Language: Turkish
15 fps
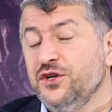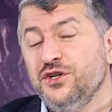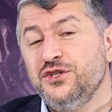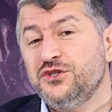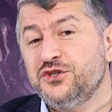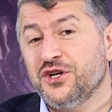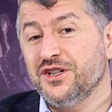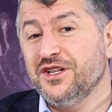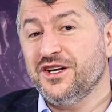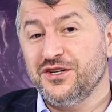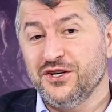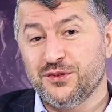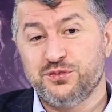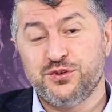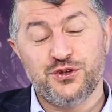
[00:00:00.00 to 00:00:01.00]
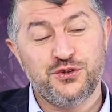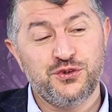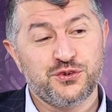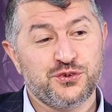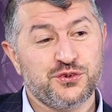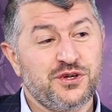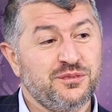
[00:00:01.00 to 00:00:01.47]
inşallah
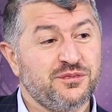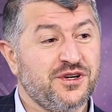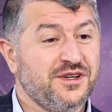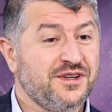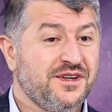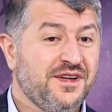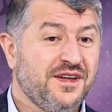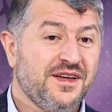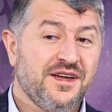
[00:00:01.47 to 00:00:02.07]
yapılıyordur ama